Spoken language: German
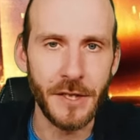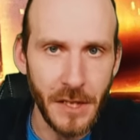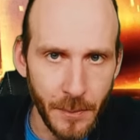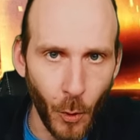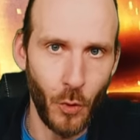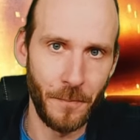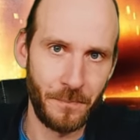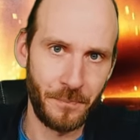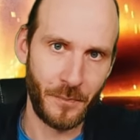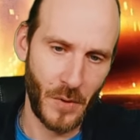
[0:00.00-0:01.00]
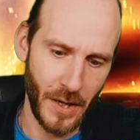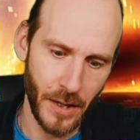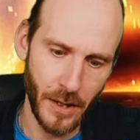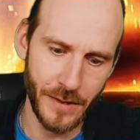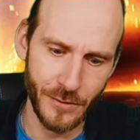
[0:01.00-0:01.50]
Timo.
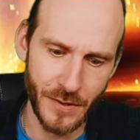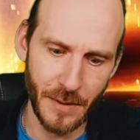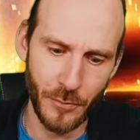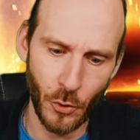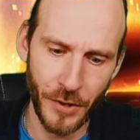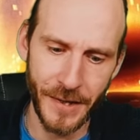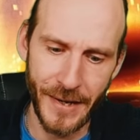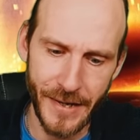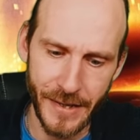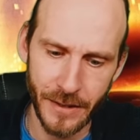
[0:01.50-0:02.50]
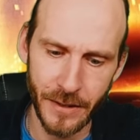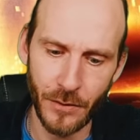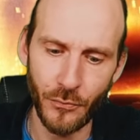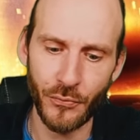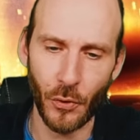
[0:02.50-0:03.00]
Ja, also es gibt neue
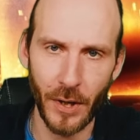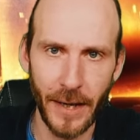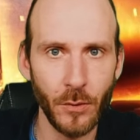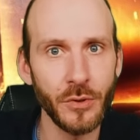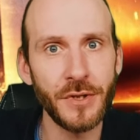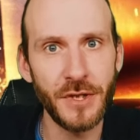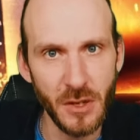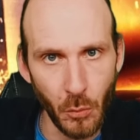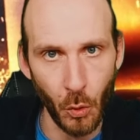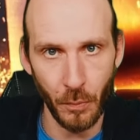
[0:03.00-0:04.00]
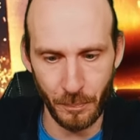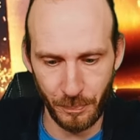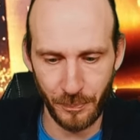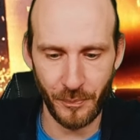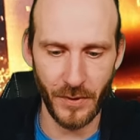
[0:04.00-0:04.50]
Helden, Fräulein und Timo.
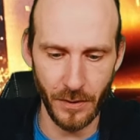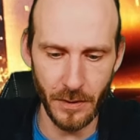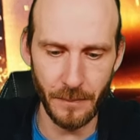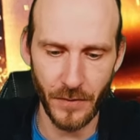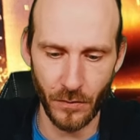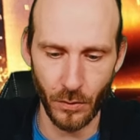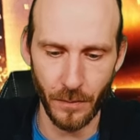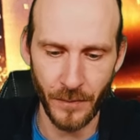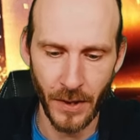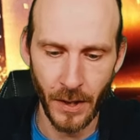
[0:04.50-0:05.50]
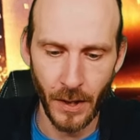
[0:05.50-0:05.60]
Na, ne? So.